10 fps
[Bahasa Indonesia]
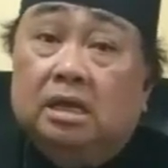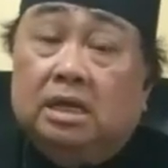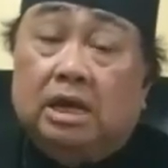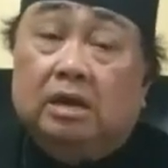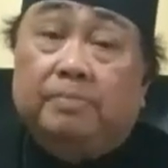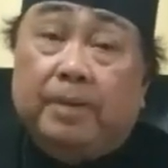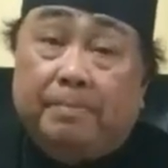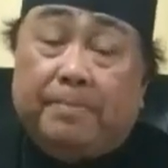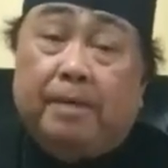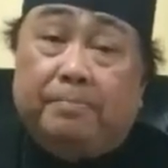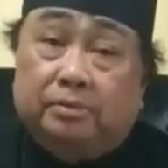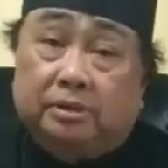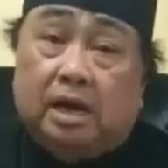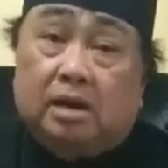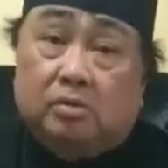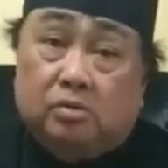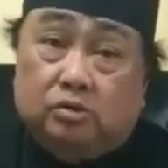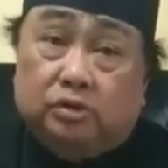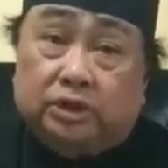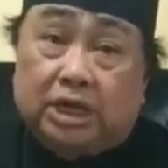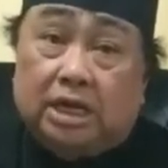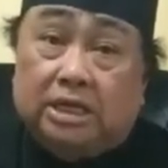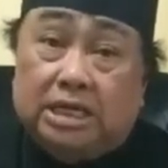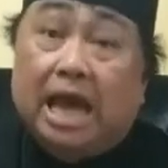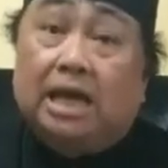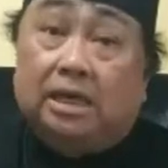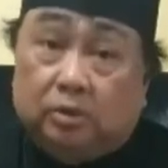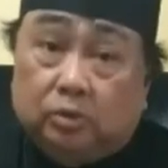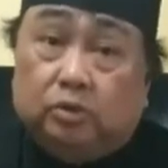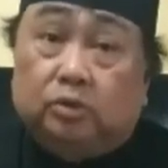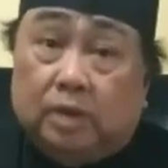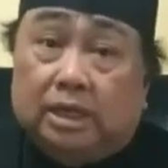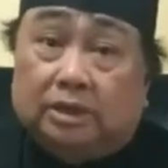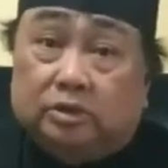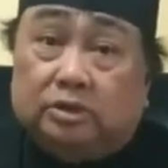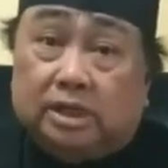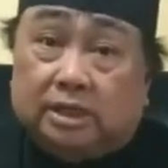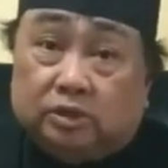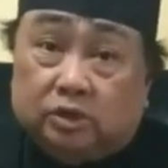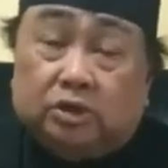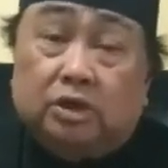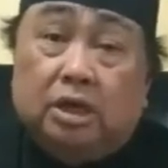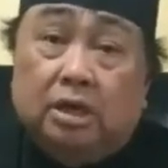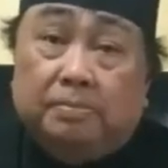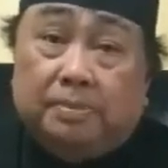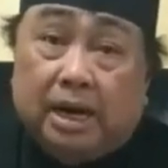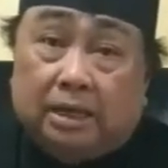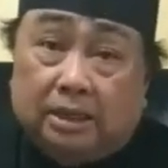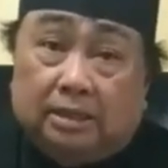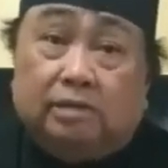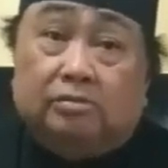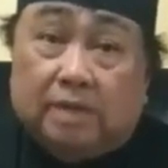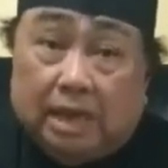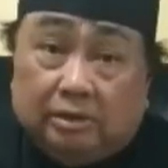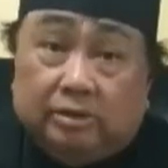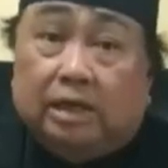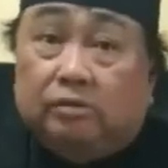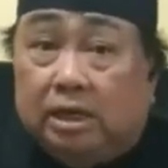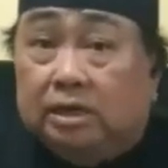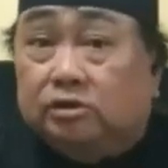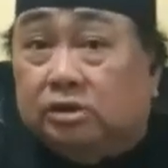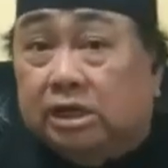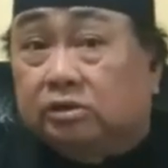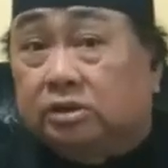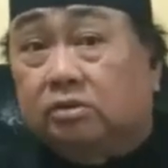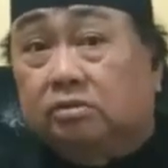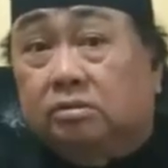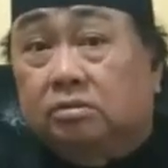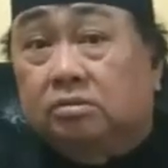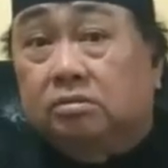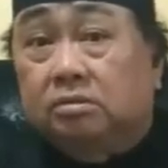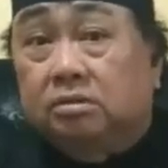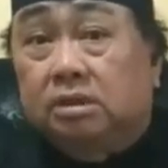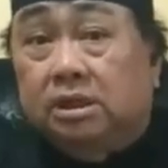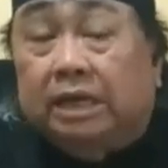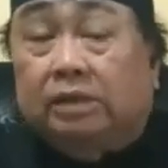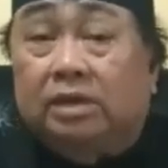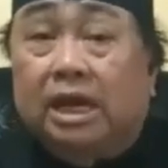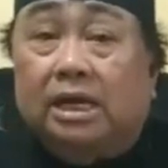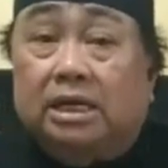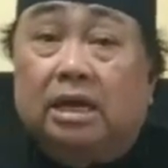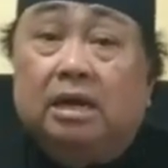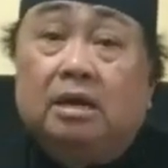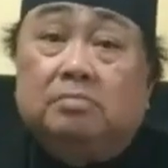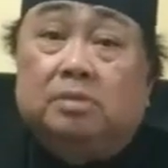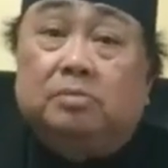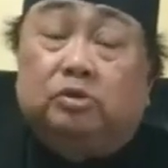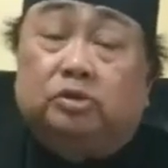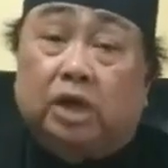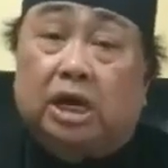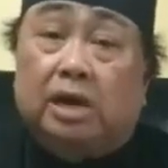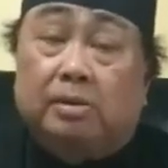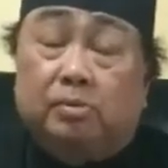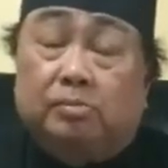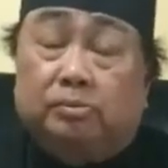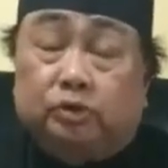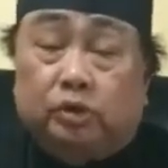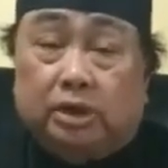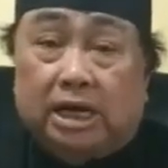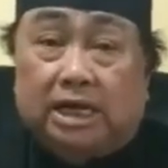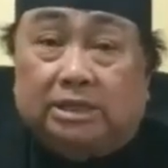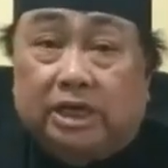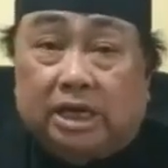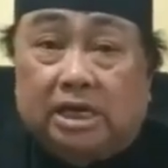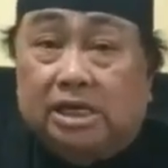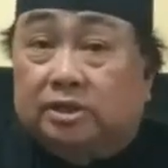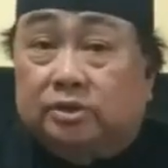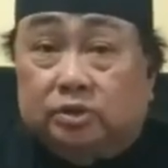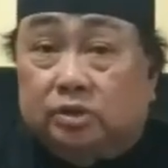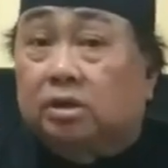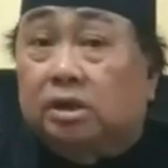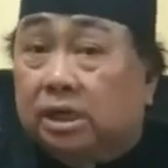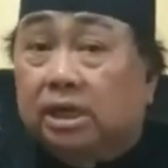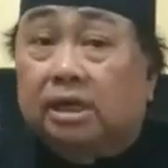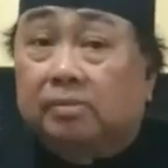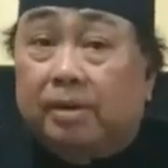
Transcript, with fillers: Kalau Bapa, Putra, Roh Kudus, yaitu Tuhan Yesus Kristus, berarti tertunggal itu ya Tuhan Yesus Kristus itu. Nah itulah akhirnya memunculkan, memunculkan ajaran Yesus only.